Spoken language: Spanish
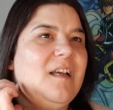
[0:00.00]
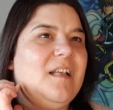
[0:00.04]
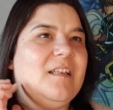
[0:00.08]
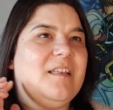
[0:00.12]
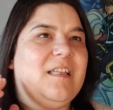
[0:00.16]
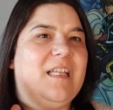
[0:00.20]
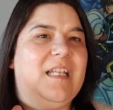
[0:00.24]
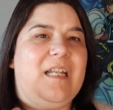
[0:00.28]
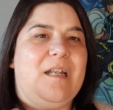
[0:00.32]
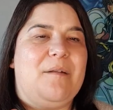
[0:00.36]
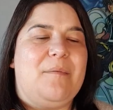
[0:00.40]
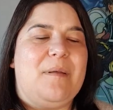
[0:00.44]

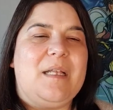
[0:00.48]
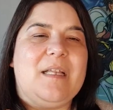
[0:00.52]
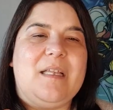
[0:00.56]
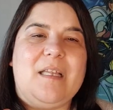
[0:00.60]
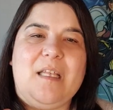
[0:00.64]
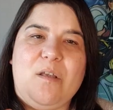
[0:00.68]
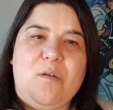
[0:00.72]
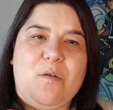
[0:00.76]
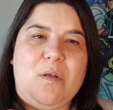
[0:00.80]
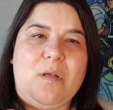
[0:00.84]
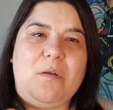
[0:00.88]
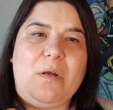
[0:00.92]
tener
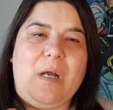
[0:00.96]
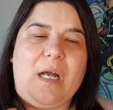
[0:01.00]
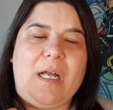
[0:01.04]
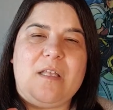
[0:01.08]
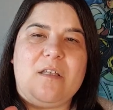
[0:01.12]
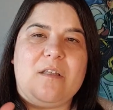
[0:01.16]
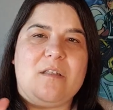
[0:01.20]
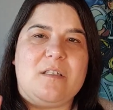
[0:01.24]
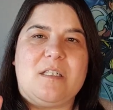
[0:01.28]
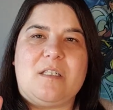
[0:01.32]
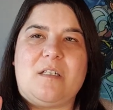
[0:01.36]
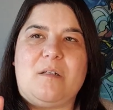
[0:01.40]
21
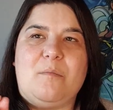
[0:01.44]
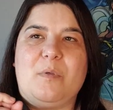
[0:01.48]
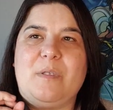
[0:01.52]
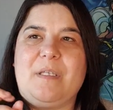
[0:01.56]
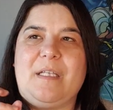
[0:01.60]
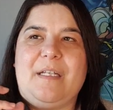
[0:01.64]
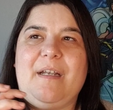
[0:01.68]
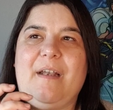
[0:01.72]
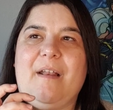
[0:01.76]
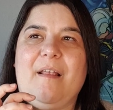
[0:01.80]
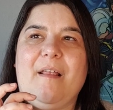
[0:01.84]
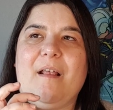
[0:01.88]
años es como
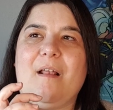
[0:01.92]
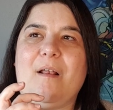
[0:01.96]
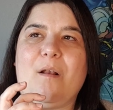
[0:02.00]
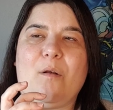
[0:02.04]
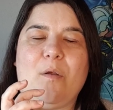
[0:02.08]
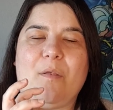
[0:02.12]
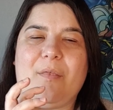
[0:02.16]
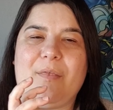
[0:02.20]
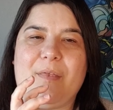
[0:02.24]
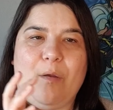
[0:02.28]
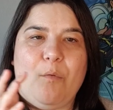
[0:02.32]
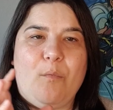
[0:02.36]
tener
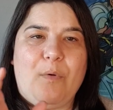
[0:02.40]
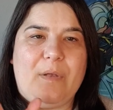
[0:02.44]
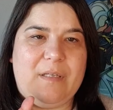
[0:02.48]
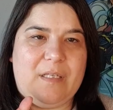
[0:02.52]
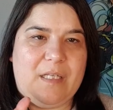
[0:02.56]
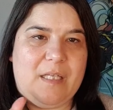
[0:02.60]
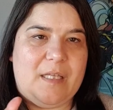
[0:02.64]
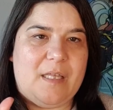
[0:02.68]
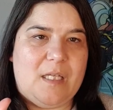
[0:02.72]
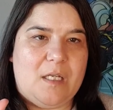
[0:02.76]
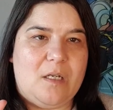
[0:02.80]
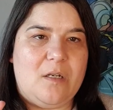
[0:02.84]

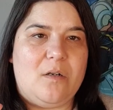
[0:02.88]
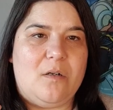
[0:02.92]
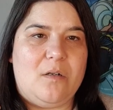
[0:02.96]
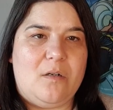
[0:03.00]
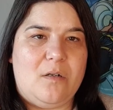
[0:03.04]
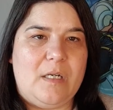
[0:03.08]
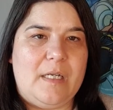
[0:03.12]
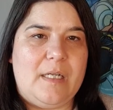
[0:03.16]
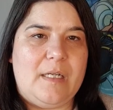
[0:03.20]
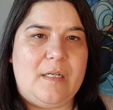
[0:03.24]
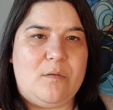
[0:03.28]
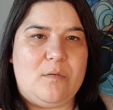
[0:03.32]

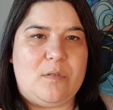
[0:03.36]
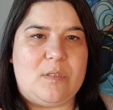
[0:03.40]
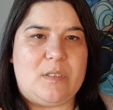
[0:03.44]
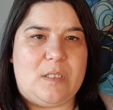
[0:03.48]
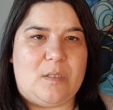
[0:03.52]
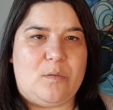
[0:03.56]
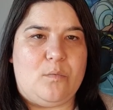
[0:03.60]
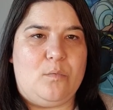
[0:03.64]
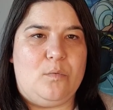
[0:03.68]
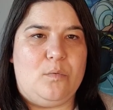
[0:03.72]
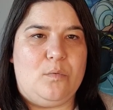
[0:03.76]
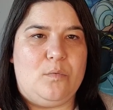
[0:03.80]
55 en
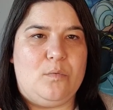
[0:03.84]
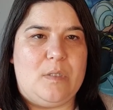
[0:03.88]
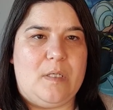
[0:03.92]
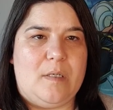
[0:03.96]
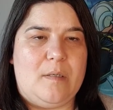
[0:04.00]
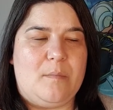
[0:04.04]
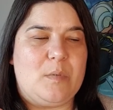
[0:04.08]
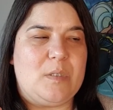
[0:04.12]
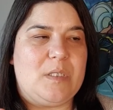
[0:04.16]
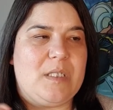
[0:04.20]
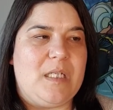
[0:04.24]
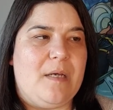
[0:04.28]
nuestra cultura.
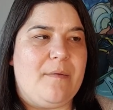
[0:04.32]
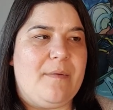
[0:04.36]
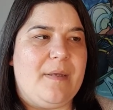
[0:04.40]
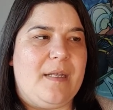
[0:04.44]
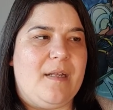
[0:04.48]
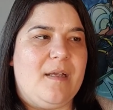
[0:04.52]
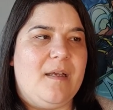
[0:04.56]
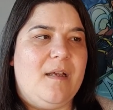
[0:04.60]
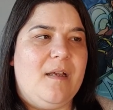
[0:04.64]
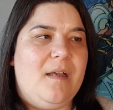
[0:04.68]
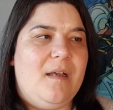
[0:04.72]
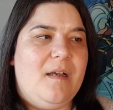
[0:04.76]
Vamos a
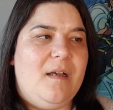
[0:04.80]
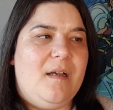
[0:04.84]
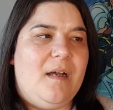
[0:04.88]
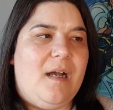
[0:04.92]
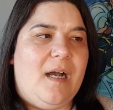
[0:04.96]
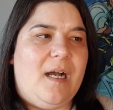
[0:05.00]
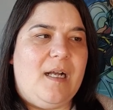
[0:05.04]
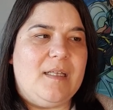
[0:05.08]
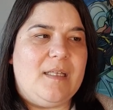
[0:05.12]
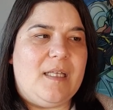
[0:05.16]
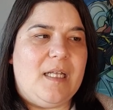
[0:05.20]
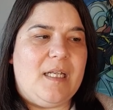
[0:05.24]
ver.
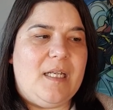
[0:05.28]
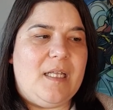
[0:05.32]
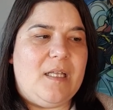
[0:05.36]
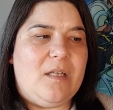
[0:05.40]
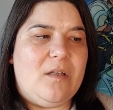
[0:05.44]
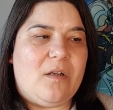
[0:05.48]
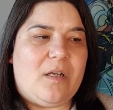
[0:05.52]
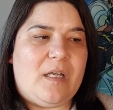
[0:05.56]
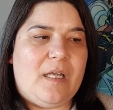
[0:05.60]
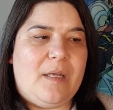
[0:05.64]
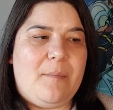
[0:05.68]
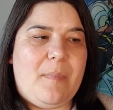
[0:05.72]
Han
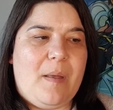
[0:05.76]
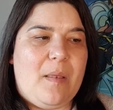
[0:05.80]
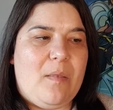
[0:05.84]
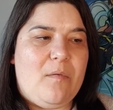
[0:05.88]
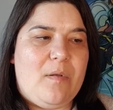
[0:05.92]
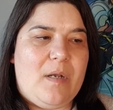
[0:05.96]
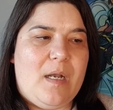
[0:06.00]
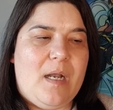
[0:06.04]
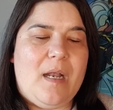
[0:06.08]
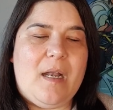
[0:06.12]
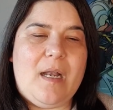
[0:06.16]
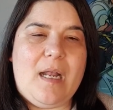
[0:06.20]
tenido que
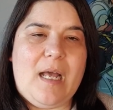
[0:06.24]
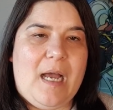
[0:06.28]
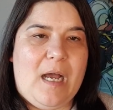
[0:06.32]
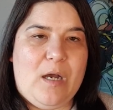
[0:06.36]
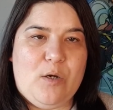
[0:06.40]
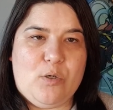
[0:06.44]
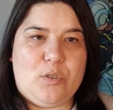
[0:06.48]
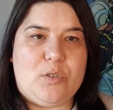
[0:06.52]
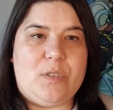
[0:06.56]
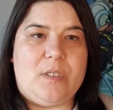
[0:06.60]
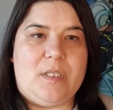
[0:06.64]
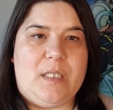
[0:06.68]
madurar
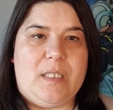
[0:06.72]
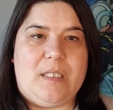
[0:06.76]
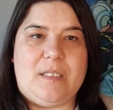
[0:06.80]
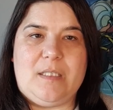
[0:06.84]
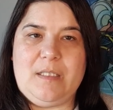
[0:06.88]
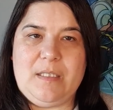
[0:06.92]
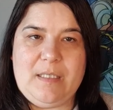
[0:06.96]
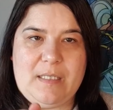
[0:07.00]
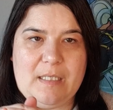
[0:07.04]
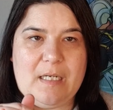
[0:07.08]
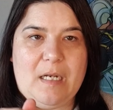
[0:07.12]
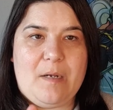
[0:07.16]
a
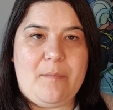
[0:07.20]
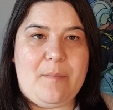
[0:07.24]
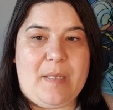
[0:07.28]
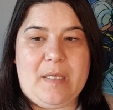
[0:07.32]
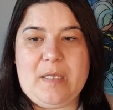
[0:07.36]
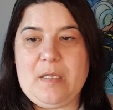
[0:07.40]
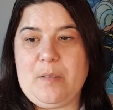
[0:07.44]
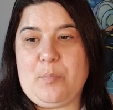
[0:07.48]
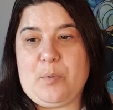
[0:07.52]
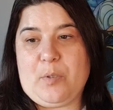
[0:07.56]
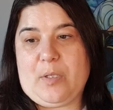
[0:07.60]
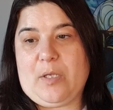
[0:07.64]
hostias,
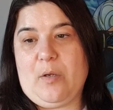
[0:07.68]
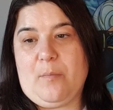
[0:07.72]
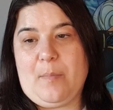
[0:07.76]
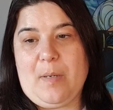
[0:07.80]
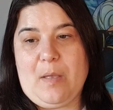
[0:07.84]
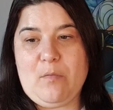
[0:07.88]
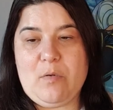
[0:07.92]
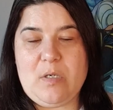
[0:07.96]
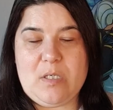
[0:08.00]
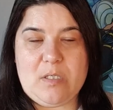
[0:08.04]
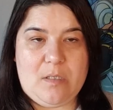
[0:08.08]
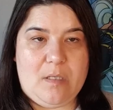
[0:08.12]
literalmente, porque o
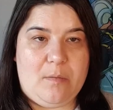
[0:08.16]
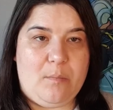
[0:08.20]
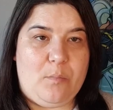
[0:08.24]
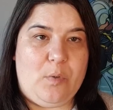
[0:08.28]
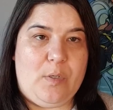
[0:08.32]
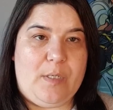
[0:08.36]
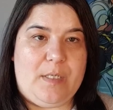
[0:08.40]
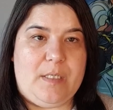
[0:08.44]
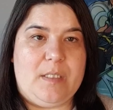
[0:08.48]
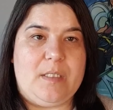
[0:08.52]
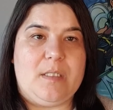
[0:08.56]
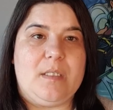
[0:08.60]
maduras o te
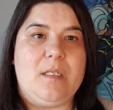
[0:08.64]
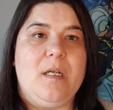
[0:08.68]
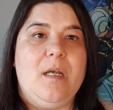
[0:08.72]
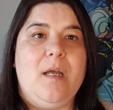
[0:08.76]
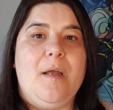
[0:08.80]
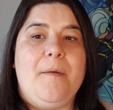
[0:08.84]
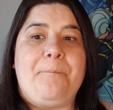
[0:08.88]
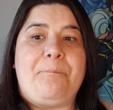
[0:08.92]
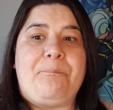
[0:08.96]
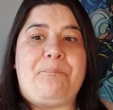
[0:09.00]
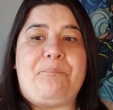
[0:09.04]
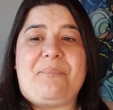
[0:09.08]
mueres.
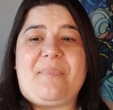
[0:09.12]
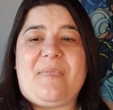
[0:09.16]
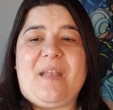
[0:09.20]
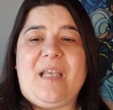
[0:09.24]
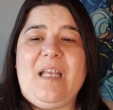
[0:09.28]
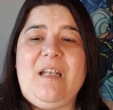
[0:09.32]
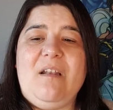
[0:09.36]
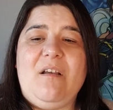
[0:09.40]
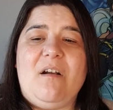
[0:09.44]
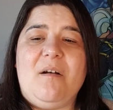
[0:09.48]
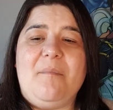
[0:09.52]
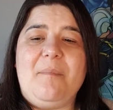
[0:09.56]

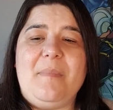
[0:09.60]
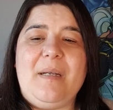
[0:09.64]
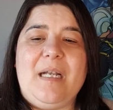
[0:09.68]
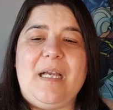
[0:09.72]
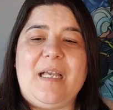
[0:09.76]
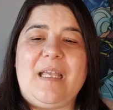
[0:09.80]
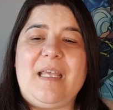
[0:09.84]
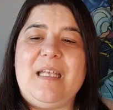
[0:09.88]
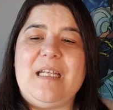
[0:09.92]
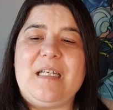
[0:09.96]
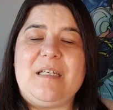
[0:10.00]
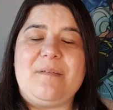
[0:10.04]
Y luego me
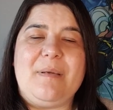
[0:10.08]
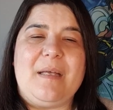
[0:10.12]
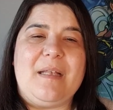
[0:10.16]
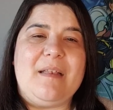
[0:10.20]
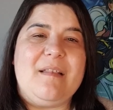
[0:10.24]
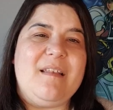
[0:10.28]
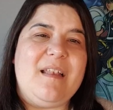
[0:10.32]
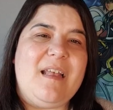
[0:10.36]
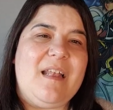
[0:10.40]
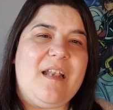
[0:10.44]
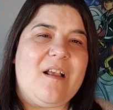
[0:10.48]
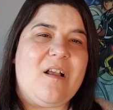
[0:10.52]
la quieres
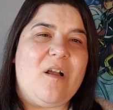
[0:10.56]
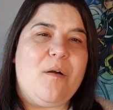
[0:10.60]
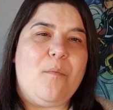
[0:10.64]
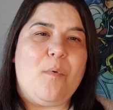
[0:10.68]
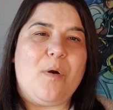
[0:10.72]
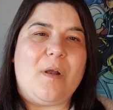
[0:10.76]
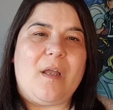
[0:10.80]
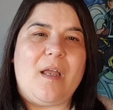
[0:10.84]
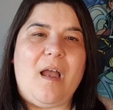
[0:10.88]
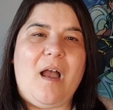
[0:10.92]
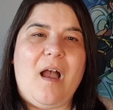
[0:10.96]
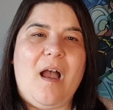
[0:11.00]
vender
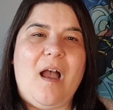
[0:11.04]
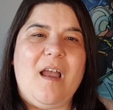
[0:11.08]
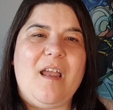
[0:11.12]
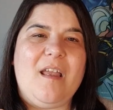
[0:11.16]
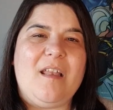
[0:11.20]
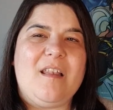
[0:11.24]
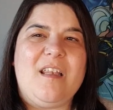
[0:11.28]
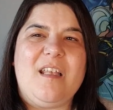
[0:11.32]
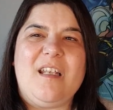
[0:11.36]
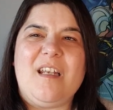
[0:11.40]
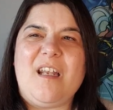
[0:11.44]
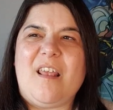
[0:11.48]
como que,
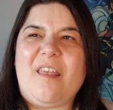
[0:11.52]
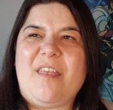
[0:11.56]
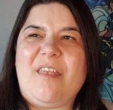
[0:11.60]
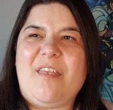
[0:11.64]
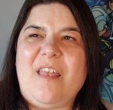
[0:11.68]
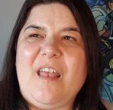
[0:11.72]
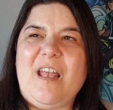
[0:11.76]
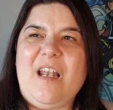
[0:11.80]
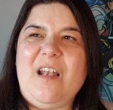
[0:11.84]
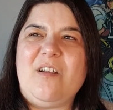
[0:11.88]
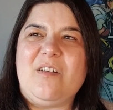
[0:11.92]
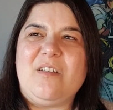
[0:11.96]
ay, tiene
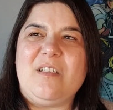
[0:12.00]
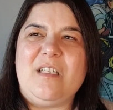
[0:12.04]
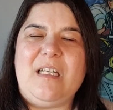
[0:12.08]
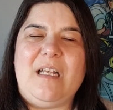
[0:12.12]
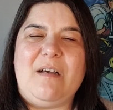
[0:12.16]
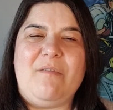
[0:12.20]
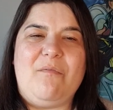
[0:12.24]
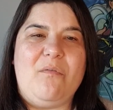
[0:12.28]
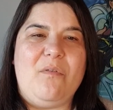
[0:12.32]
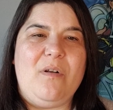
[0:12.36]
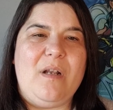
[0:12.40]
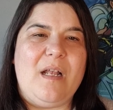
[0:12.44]
celos de
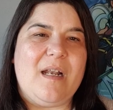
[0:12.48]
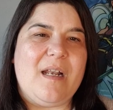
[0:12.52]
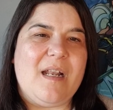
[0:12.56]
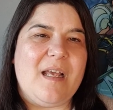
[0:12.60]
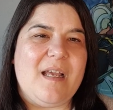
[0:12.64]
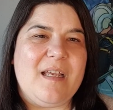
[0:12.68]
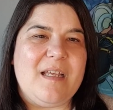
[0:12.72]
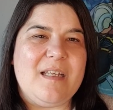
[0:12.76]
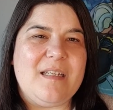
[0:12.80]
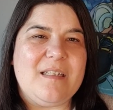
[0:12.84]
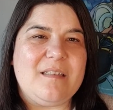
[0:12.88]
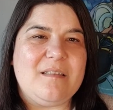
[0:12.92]
la
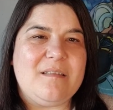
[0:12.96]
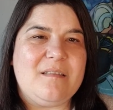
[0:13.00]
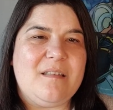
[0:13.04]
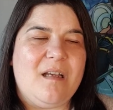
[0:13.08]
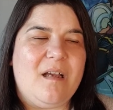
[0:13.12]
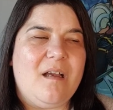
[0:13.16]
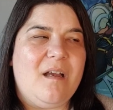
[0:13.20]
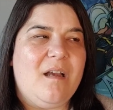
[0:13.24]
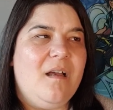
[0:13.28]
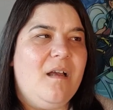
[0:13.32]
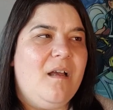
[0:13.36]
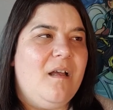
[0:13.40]
fulana
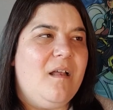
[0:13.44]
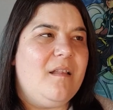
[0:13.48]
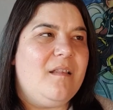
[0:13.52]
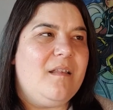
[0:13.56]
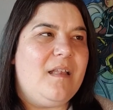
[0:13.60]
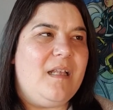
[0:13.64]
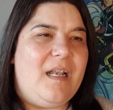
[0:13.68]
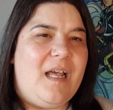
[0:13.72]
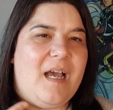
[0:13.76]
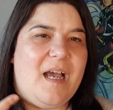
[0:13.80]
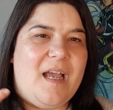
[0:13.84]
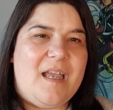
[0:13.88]
esta,
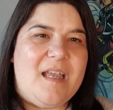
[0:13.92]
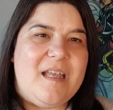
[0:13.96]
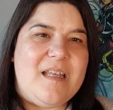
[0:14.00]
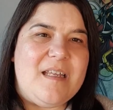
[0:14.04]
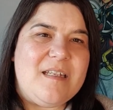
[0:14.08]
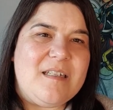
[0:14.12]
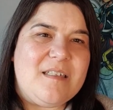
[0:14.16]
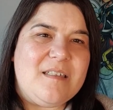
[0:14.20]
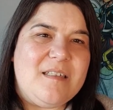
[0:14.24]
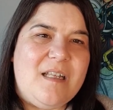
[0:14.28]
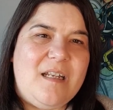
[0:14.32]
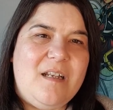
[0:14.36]
de la
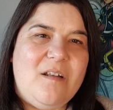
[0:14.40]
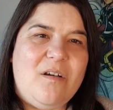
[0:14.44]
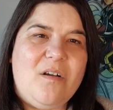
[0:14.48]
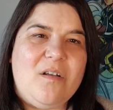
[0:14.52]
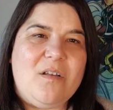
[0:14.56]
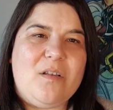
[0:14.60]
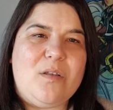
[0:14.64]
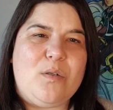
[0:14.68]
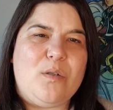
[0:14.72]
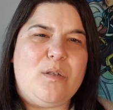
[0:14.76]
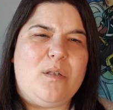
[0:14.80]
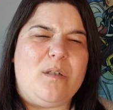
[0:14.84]
es, del
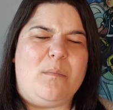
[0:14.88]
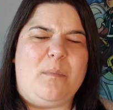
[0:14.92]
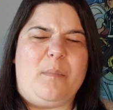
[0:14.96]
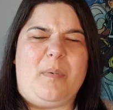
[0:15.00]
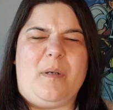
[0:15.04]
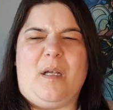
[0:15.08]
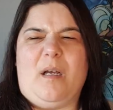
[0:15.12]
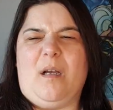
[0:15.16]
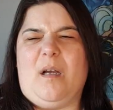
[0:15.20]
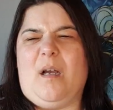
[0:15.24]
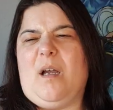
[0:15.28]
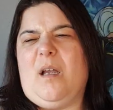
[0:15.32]
otro, y en
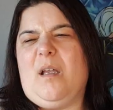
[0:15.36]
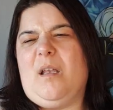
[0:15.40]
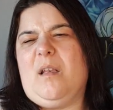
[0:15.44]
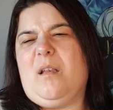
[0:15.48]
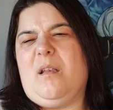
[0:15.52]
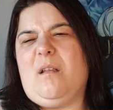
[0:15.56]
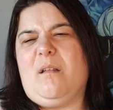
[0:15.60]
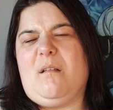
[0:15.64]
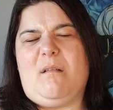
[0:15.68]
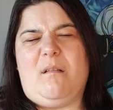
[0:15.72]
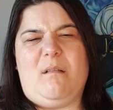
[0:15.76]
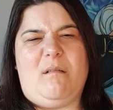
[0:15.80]
plan,
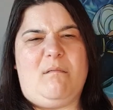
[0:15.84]
ay,